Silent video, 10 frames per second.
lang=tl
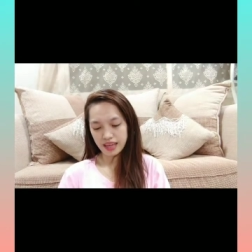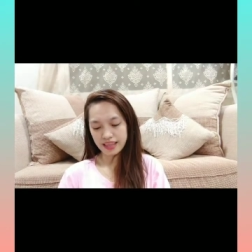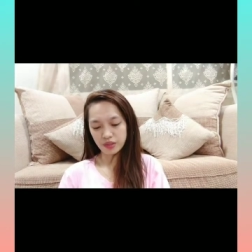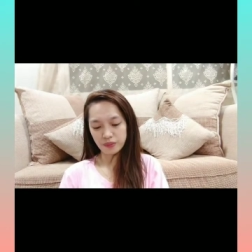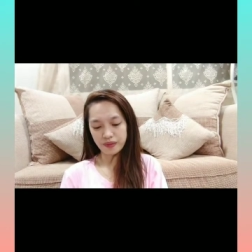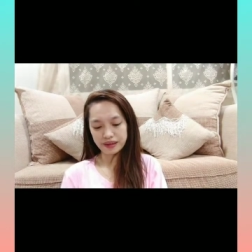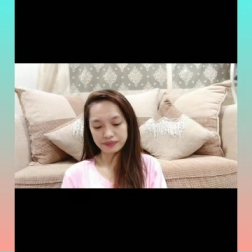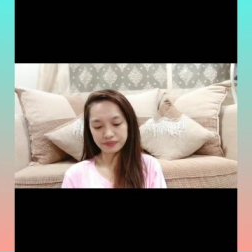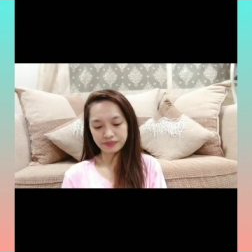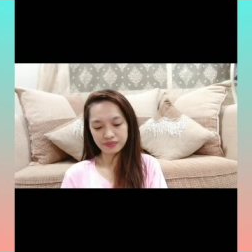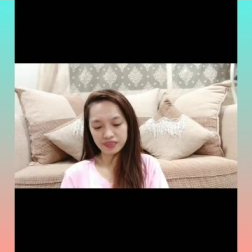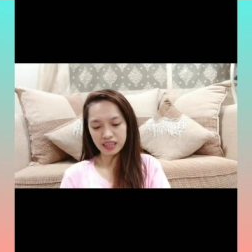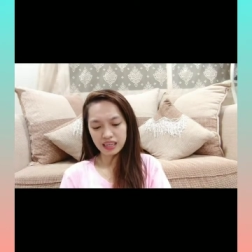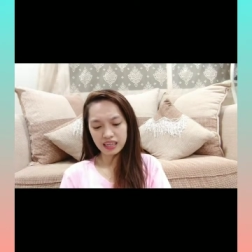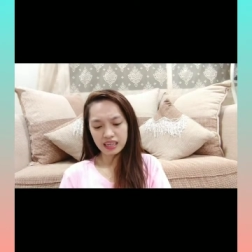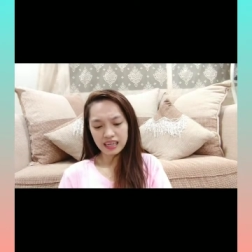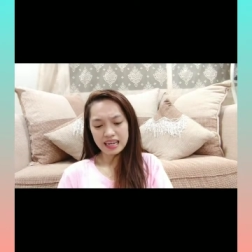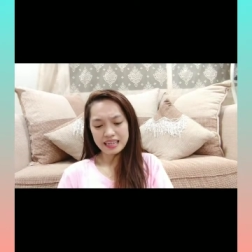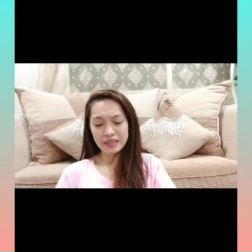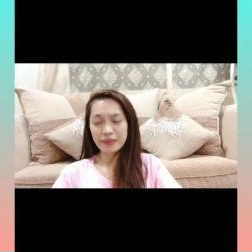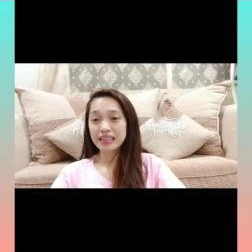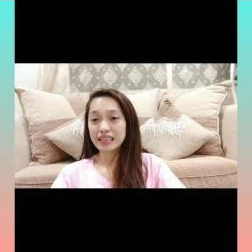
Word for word: Ito pa. Hindi man